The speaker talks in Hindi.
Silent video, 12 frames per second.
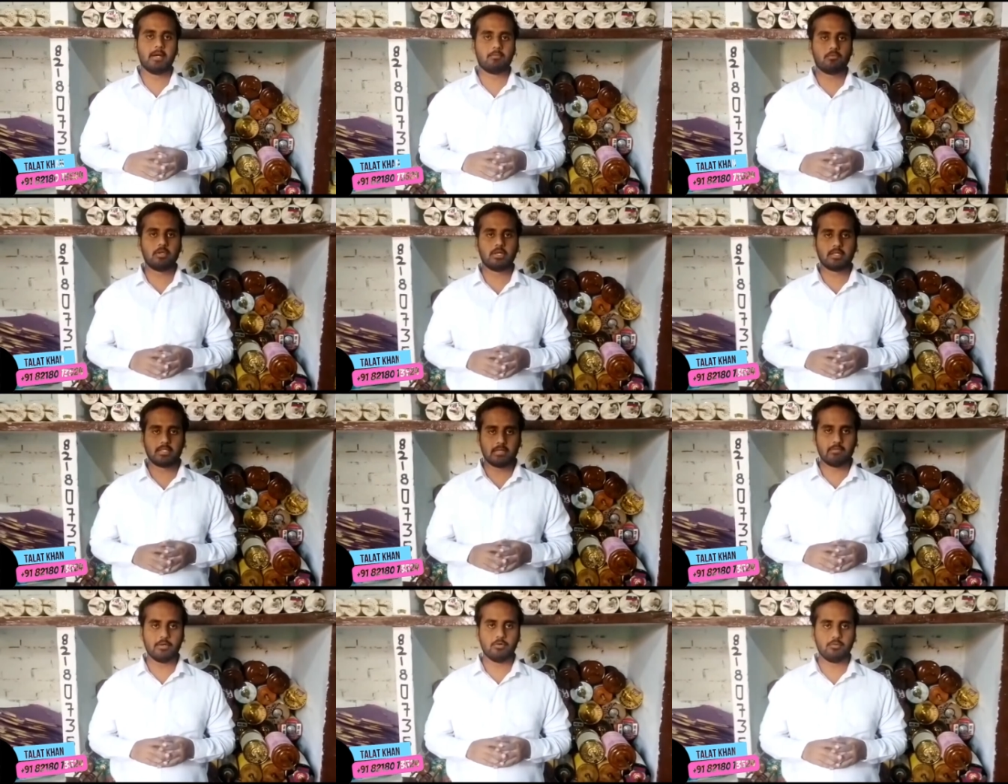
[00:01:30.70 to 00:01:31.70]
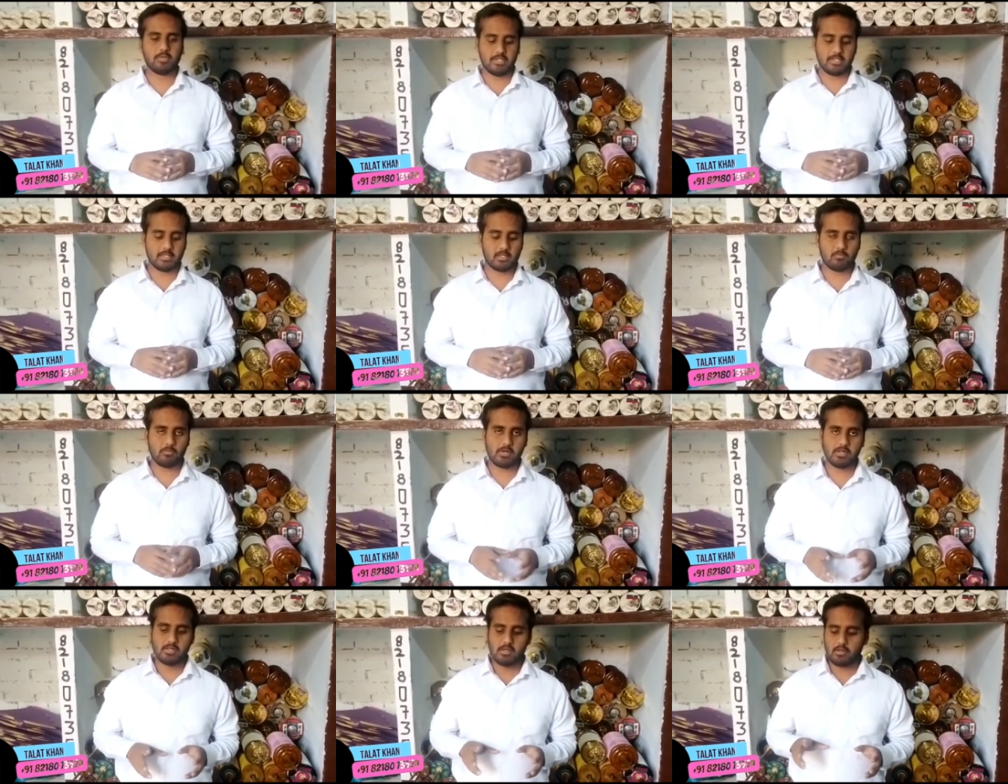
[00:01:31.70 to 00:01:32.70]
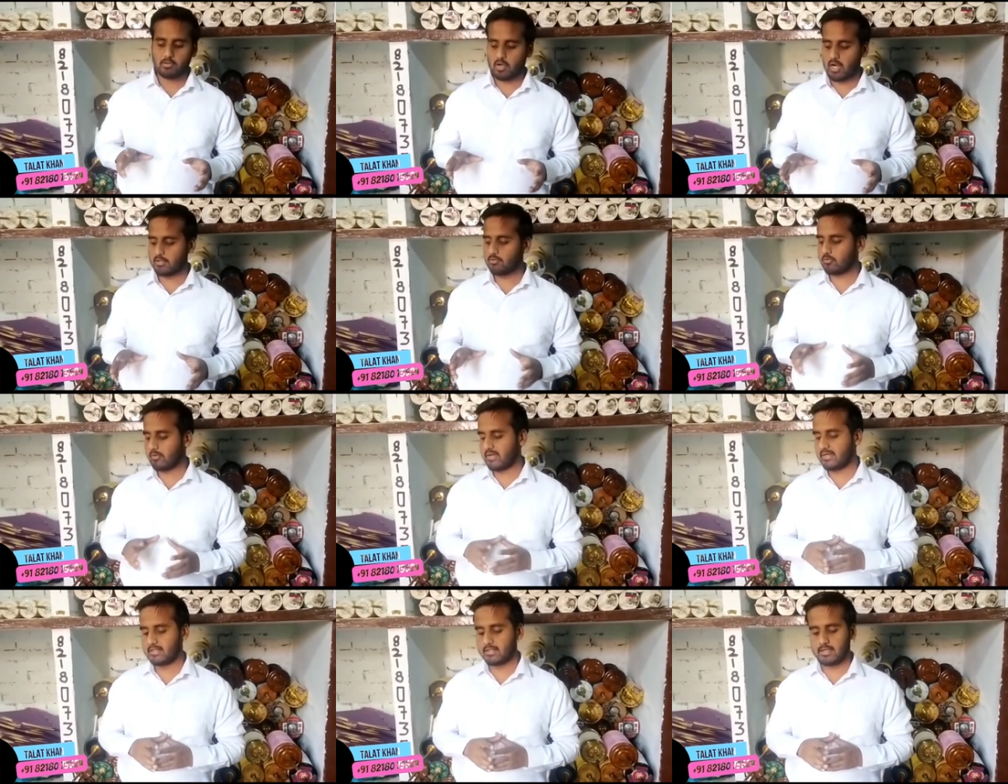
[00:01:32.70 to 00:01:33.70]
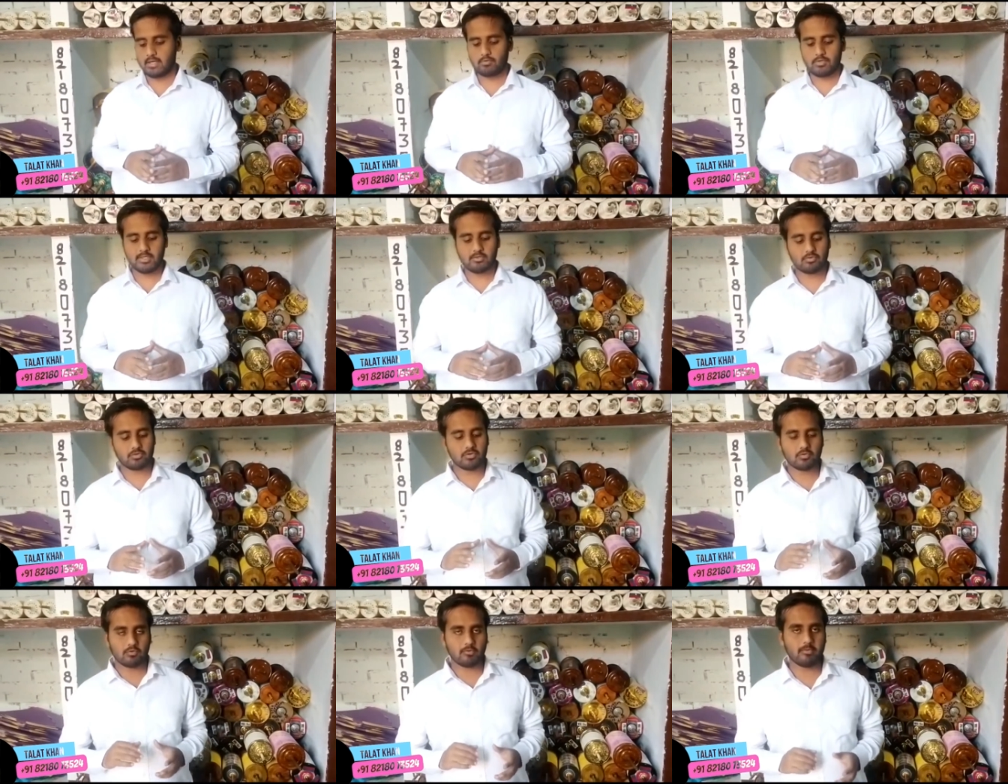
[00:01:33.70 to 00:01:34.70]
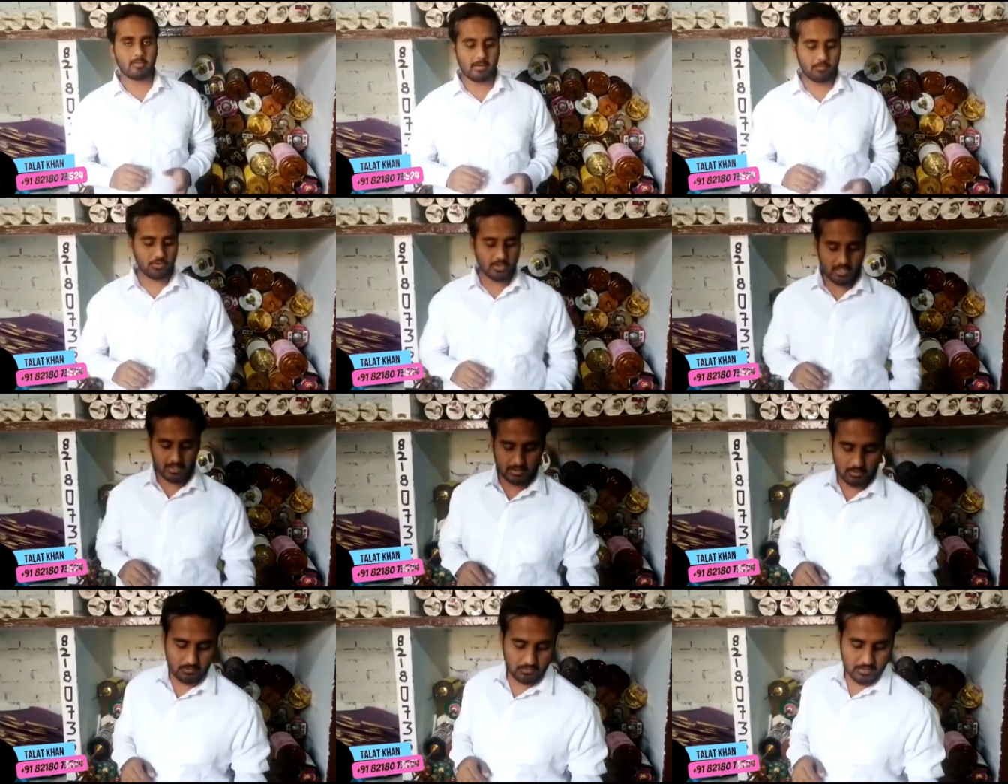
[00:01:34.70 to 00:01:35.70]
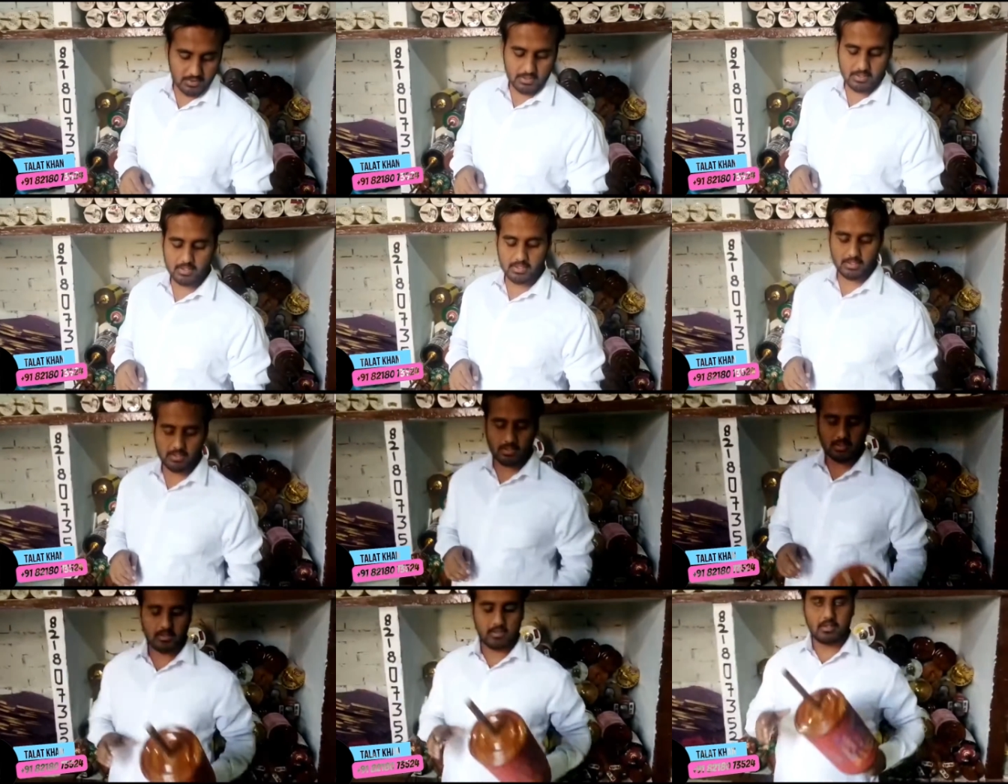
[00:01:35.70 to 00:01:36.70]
मैं आपको लगातार वीडियो में देता रहूँगा तो आज जो क्वालिटी तैयार हुई है दोस्तों वो भी मैं आपको दिखा देता हूँ ये देखिए